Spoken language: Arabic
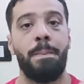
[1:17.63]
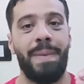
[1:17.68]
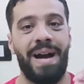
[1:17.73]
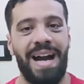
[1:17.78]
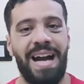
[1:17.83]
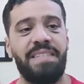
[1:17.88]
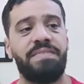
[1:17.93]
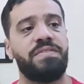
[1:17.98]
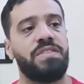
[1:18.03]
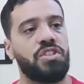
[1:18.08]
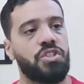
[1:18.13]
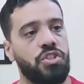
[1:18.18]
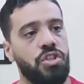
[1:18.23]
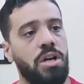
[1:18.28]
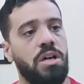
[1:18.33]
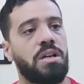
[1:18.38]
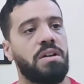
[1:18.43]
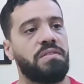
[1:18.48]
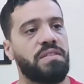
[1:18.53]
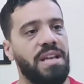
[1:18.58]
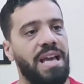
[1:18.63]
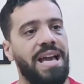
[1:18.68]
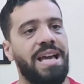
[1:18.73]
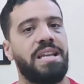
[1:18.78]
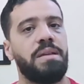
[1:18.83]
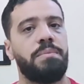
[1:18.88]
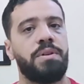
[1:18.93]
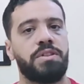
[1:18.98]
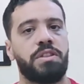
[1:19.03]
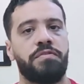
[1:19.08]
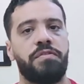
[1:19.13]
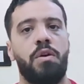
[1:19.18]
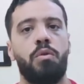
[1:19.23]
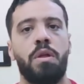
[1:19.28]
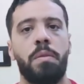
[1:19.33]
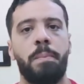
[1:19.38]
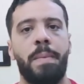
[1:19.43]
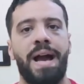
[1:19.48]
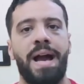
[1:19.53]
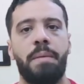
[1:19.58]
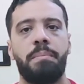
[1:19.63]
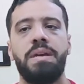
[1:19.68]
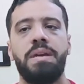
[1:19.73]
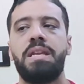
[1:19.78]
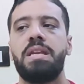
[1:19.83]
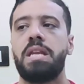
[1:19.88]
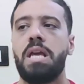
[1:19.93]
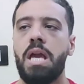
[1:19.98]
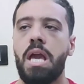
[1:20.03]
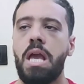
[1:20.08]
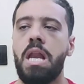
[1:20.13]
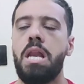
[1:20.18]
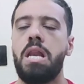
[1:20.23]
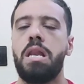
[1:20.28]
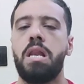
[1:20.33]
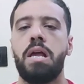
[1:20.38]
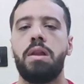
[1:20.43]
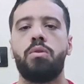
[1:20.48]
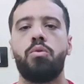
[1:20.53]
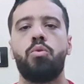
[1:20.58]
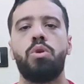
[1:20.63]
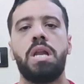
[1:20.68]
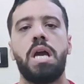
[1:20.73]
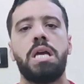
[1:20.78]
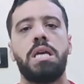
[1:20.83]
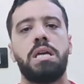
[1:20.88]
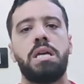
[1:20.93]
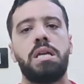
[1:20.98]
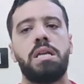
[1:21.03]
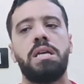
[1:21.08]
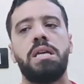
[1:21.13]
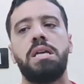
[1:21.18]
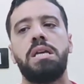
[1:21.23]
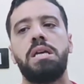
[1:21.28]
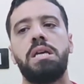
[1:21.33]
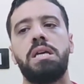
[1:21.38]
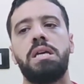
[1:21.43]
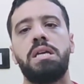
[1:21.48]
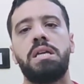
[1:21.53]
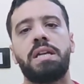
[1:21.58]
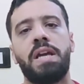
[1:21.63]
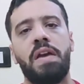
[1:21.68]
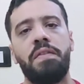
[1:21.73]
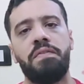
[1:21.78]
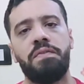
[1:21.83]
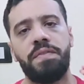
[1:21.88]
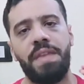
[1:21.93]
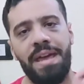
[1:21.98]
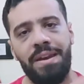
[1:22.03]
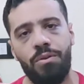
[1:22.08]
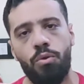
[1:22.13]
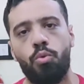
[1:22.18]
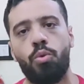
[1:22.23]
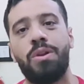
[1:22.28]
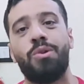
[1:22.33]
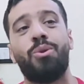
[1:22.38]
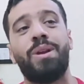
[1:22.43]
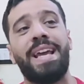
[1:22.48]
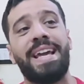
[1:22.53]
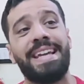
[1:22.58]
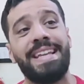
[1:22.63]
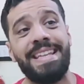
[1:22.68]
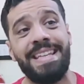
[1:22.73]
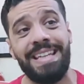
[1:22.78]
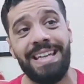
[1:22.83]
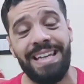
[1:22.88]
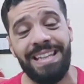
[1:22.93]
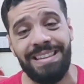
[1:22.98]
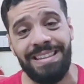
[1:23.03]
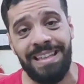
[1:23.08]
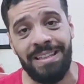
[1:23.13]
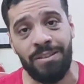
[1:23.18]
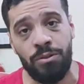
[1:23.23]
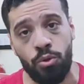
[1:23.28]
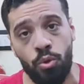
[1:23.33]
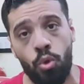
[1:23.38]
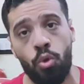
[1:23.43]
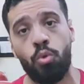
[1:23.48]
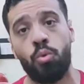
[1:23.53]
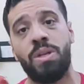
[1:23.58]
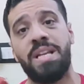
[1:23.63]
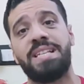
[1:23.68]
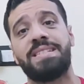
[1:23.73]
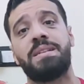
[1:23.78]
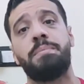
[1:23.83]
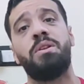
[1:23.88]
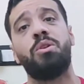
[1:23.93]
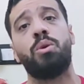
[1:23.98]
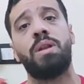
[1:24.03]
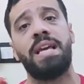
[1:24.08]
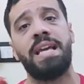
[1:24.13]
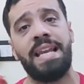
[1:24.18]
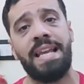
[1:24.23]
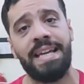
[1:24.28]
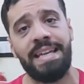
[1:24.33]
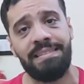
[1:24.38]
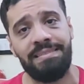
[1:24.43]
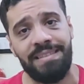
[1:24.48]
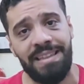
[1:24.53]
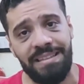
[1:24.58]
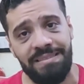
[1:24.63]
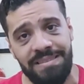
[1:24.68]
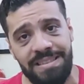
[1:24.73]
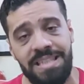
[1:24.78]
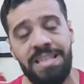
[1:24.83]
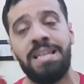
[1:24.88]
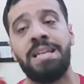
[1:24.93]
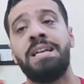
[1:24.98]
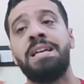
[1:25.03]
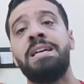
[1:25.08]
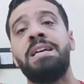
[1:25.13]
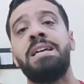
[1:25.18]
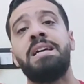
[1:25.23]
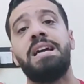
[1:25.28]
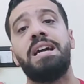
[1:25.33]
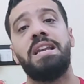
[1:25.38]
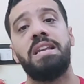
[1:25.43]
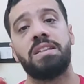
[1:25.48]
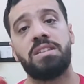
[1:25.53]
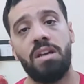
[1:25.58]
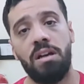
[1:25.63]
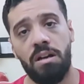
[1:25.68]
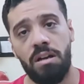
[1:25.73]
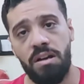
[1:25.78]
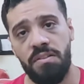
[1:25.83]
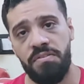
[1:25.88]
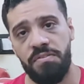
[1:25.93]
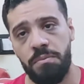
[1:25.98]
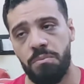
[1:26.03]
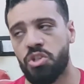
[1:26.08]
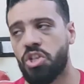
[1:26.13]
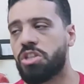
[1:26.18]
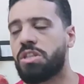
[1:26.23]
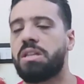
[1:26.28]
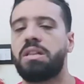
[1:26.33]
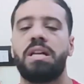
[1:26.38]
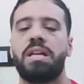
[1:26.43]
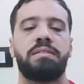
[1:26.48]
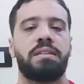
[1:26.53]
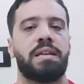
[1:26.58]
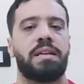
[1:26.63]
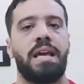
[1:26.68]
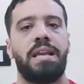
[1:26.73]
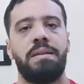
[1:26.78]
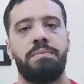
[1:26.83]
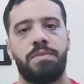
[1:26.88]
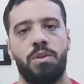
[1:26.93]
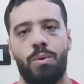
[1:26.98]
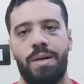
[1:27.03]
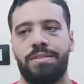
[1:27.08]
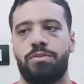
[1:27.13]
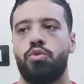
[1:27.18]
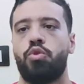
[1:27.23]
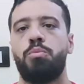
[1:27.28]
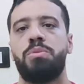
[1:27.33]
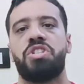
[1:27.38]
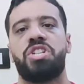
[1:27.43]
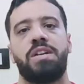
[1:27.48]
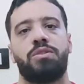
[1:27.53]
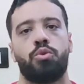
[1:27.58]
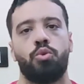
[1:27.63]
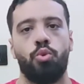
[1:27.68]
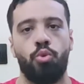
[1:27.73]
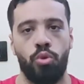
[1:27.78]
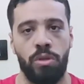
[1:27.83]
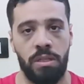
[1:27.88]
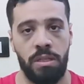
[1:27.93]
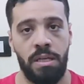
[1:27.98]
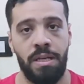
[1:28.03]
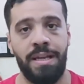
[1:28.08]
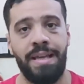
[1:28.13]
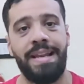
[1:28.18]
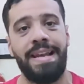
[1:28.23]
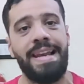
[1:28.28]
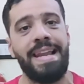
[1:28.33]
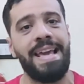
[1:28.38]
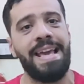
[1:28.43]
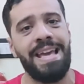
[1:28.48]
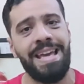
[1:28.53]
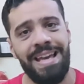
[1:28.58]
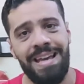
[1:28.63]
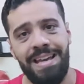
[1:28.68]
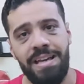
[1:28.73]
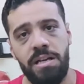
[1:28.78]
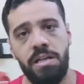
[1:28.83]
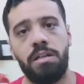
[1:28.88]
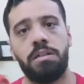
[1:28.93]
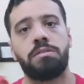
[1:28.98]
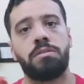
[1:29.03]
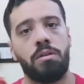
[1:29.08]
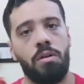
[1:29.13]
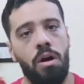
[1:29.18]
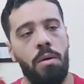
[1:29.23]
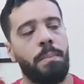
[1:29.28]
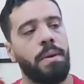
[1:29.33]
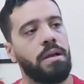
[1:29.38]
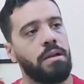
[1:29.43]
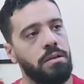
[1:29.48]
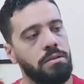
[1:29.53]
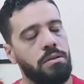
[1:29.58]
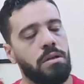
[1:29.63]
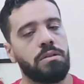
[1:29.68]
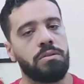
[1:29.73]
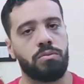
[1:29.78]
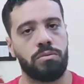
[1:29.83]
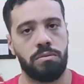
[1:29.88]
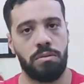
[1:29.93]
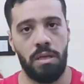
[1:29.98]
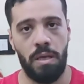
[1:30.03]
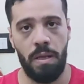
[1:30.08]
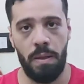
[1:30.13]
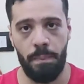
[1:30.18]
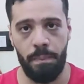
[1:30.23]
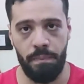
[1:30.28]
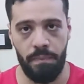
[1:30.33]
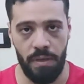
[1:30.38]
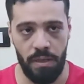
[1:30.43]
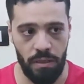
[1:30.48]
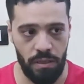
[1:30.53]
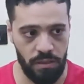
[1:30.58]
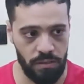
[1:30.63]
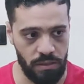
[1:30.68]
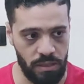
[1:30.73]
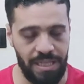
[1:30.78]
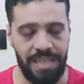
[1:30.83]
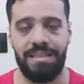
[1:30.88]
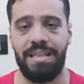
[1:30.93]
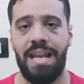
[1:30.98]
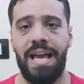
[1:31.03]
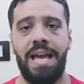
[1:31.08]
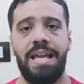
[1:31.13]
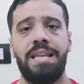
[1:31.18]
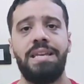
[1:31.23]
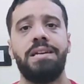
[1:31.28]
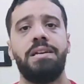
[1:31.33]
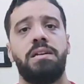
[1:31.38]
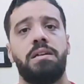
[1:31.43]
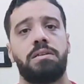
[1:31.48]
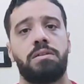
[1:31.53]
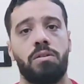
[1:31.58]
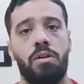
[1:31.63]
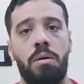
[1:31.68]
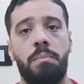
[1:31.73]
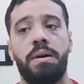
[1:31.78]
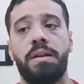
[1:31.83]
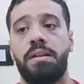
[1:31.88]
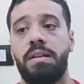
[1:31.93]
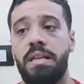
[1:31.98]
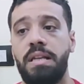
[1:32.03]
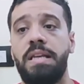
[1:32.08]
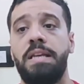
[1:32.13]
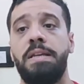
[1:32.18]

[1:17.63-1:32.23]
محدش يعرف الاهلي بيتفاوض مع مين الا القليلين جدا والقليلين جدا دول والاسامي القليله جدا دي اللي تعرف مش هتطلع تتكلم دلوقتي ومش هتقول ليه؟ احتراما لاداره النادي الاهلي احتراما